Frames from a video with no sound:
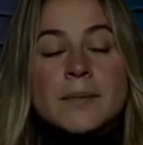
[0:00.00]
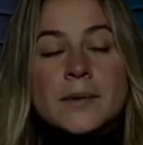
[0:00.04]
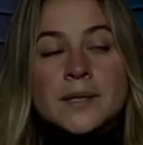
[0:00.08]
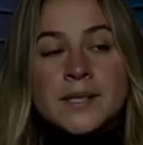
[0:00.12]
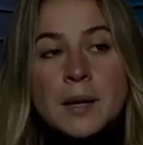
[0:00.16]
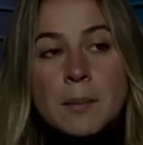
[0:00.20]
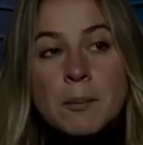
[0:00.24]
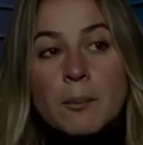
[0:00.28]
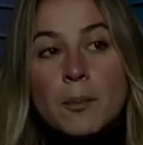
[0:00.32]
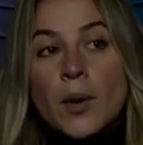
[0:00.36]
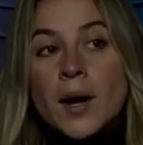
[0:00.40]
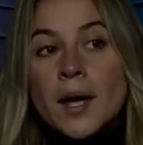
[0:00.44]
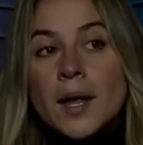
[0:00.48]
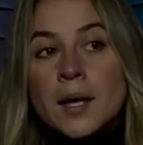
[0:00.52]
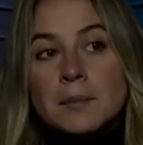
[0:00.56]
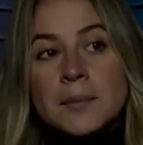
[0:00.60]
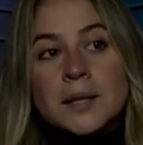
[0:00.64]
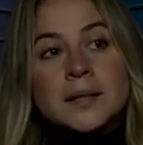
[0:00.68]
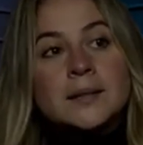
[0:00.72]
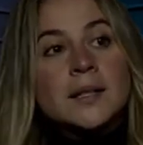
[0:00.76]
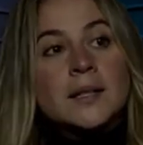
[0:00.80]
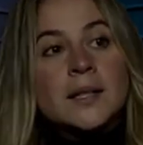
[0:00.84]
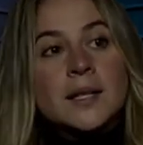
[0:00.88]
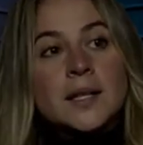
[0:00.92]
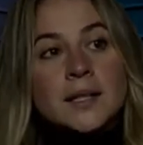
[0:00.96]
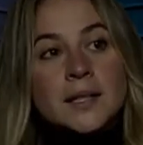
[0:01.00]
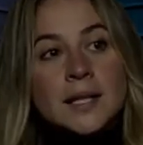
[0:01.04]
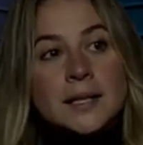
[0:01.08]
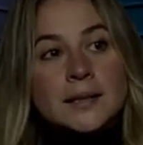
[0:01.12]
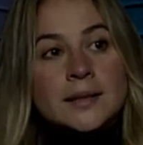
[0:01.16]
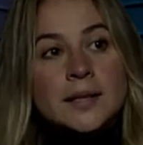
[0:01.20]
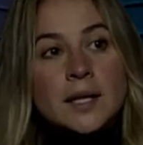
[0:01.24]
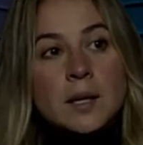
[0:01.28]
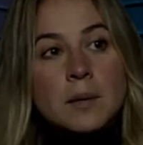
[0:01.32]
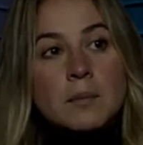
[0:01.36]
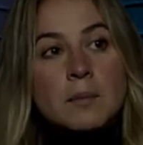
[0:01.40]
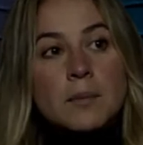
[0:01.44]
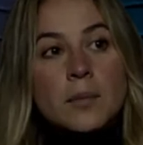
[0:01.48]
se puedan mantener en el
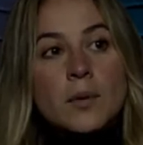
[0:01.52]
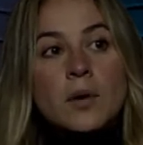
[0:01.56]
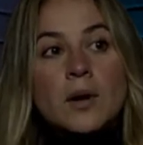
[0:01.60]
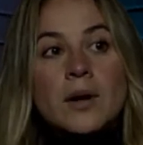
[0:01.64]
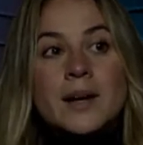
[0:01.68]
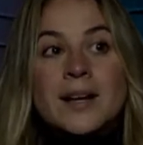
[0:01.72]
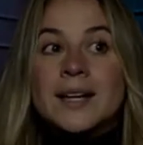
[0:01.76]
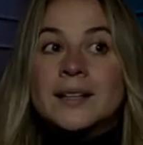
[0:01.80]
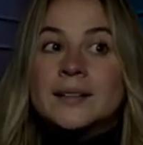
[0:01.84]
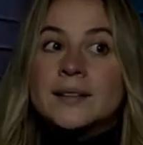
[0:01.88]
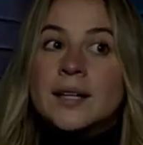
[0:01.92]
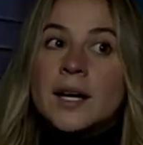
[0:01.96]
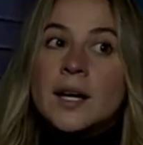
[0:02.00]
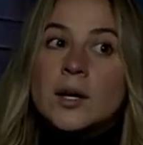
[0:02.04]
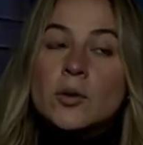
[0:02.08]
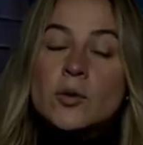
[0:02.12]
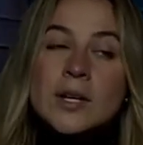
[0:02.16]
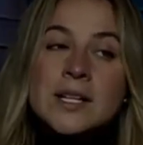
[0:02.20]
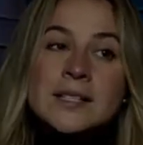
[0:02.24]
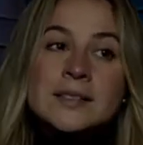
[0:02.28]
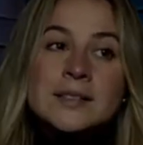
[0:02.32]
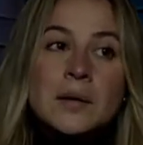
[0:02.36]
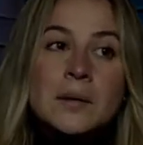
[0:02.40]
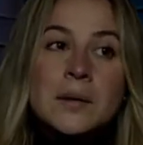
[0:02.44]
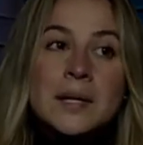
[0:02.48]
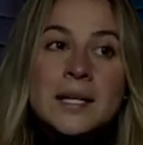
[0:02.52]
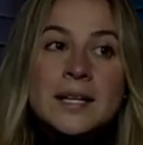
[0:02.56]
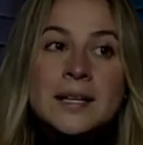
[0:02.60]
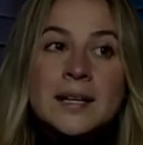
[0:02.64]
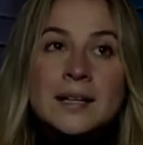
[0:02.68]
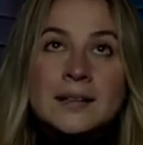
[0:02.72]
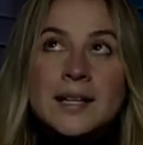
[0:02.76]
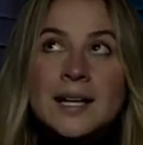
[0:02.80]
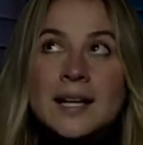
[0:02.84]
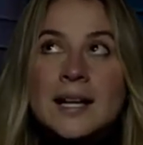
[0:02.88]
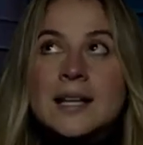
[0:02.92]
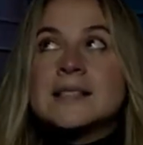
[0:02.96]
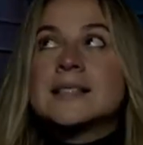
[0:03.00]
tiempo, que tengan una
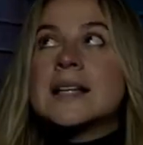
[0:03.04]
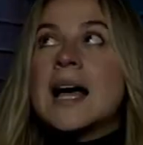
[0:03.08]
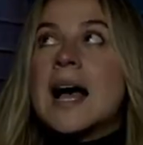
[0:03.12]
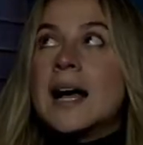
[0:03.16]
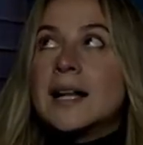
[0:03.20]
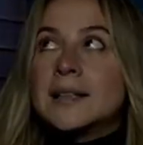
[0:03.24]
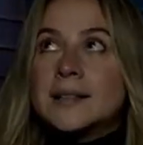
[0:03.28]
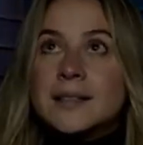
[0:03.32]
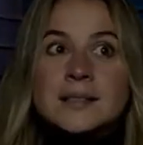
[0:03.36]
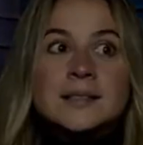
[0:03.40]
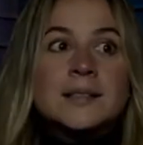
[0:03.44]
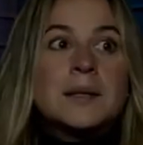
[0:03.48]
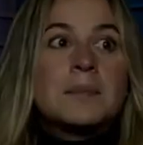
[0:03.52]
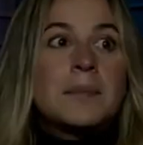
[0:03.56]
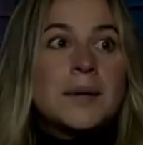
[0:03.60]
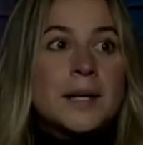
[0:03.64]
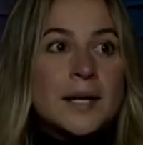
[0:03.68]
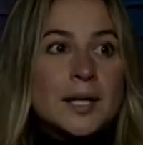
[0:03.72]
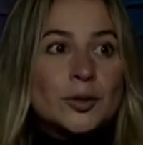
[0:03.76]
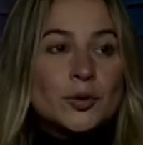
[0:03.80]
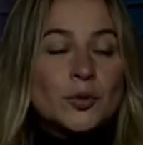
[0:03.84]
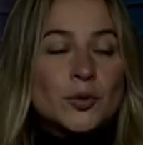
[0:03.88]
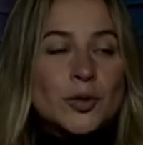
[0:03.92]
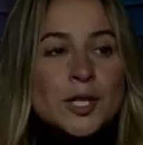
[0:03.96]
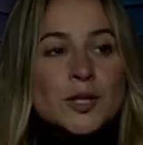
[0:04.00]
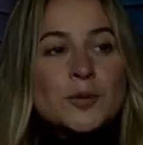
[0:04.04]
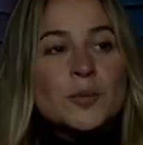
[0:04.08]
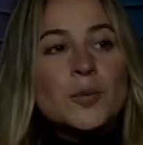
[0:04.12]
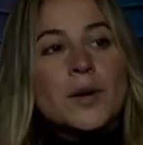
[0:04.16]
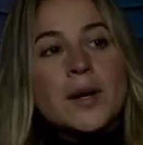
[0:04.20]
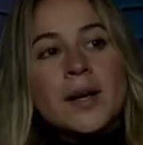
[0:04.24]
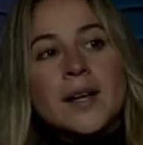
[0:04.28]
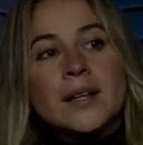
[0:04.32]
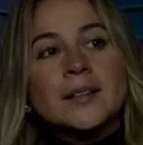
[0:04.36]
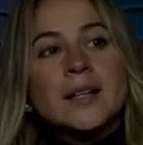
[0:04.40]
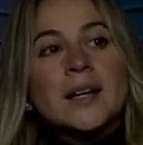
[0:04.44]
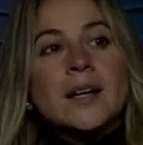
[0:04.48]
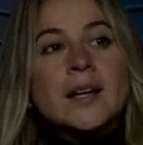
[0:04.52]
estabilidad que las altas temperaturas
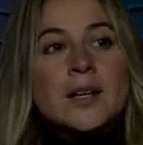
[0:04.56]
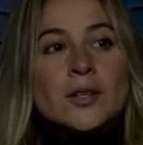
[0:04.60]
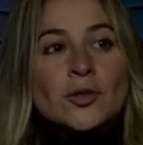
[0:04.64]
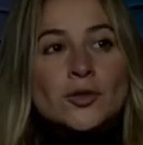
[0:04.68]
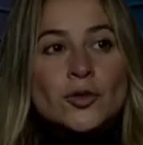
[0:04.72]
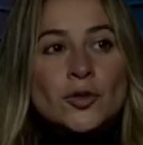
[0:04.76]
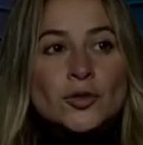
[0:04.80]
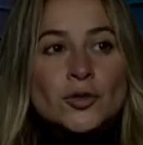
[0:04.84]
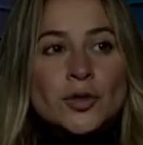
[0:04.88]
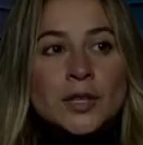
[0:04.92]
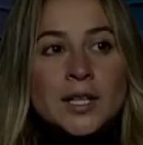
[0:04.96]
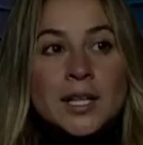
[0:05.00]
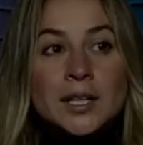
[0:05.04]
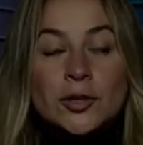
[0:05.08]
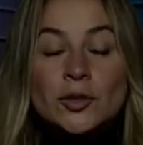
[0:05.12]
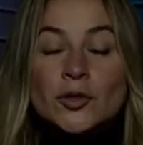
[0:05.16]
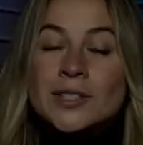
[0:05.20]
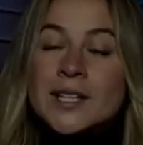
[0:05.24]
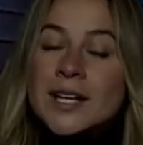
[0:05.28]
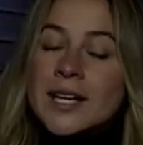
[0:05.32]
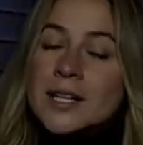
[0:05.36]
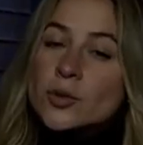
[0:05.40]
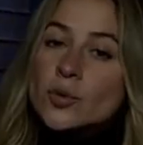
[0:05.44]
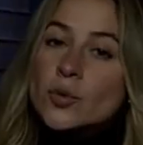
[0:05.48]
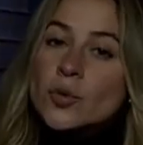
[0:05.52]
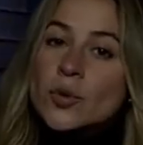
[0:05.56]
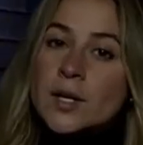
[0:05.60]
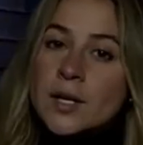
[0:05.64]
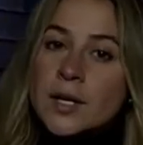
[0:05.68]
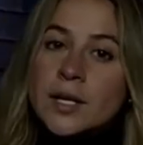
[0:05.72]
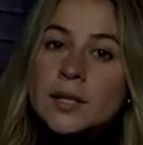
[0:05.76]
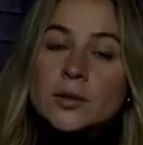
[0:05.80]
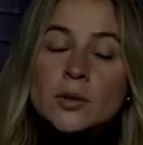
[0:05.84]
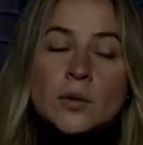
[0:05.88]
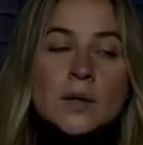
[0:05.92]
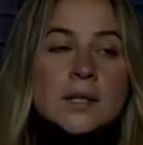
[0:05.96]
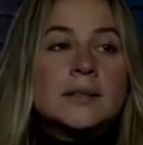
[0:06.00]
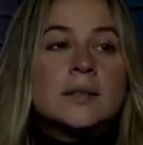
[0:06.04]
puedan sostener. Entonces es un
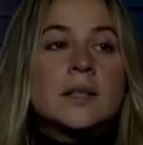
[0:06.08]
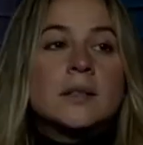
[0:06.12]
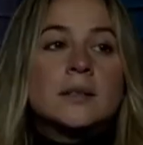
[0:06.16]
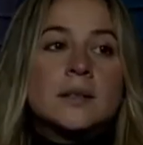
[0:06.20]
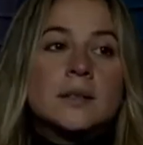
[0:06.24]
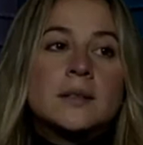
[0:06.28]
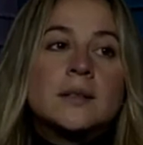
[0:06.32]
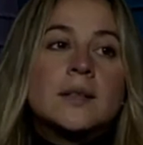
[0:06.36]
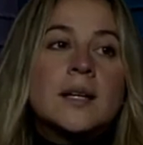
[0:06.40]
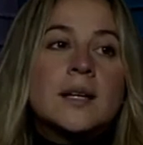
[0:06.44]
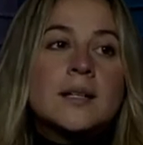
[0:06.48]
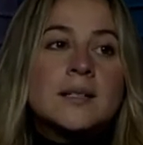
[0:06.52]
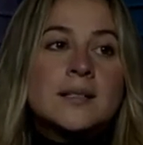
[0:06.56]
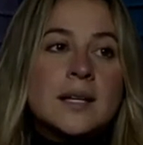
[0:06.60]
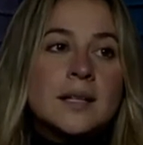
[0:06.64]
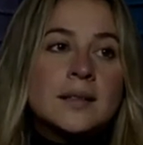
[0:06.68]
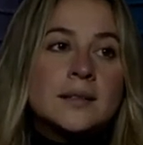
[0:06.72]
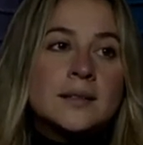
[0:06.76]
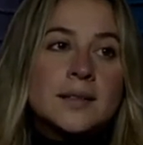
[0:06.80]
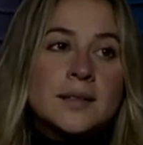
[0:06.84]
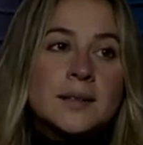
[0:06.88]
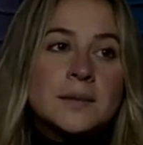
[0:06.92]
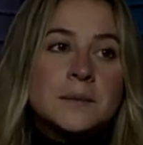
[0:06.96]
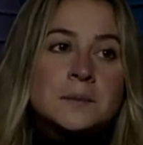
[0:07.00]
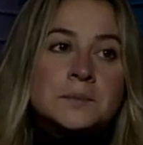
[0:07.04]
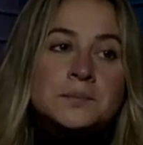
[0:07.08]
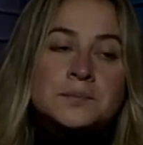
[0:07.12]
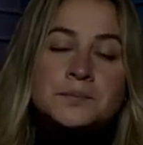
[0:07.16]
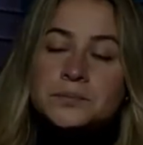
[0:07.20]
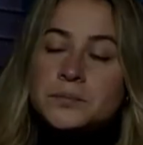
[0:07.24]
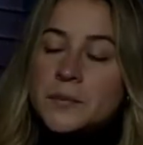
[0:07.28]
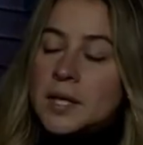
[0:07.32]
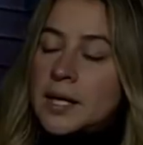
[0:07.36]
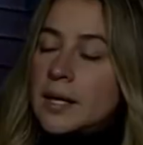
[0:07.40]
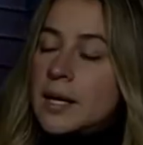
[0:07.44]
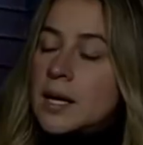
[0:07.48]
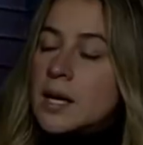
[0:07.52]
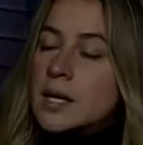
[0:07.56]
reto bastante interesante
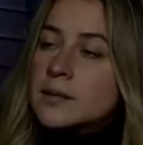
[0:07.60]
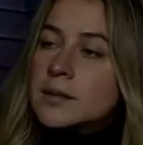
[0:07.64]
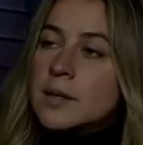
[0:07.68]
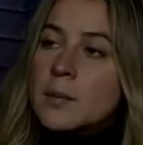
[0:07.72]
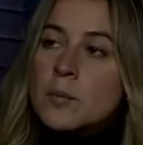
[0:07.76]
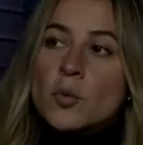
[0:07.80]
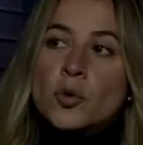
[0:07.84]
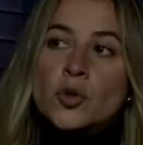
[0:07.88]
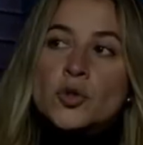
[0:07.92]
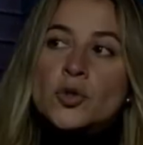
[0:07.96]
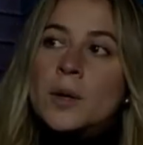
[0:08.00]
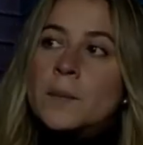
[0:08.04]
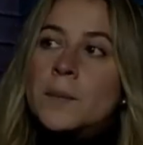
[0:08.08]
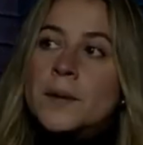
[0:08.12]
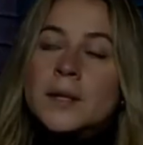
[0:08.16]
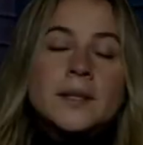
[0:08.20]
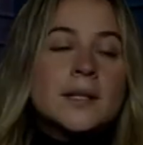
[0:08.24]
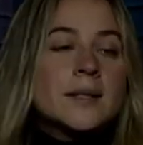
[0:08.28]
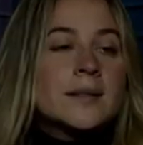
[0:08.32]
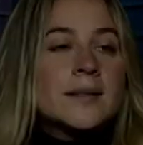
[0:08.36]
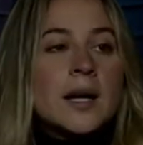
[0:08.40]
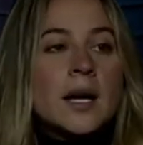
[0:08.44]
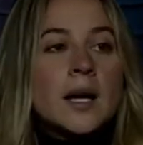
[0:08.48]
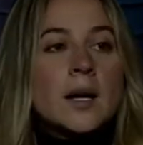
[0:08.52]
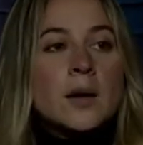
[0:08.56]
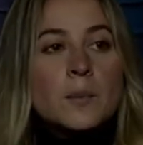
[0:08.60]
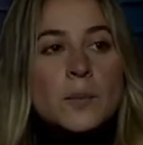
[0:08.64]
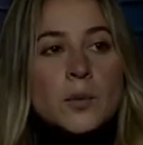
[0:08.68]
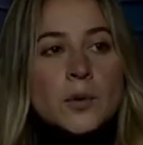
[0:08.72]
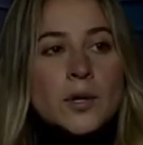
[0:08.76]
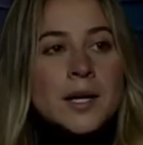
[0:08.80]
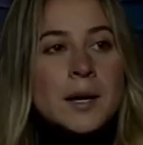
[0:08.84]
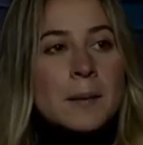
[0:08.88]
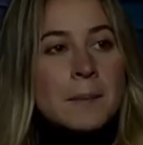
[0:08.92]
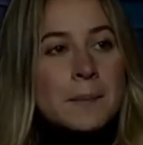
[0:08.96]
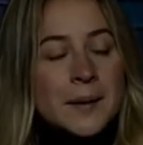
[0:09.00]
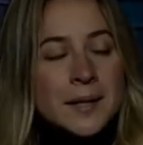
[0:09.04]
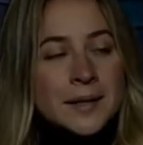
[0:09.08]
y es de mucho aprendizaje
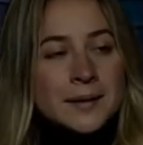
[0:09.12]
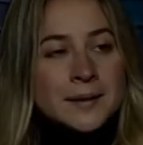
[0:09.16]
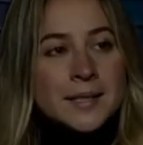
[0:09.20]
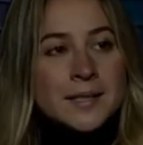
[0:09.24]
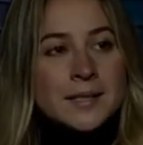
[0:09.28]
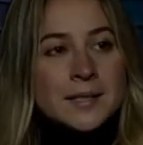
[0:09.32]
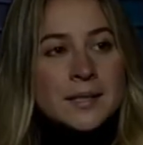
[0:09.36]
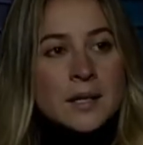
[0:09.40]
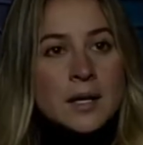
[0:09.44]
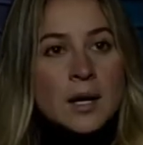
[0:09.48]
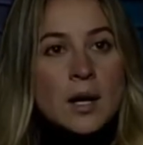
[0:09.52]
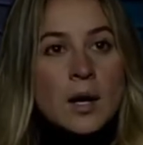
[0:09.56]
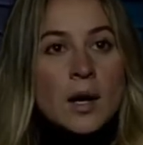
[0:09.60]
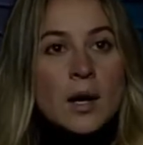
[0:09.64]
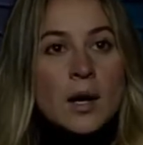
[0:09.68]
porque aprendes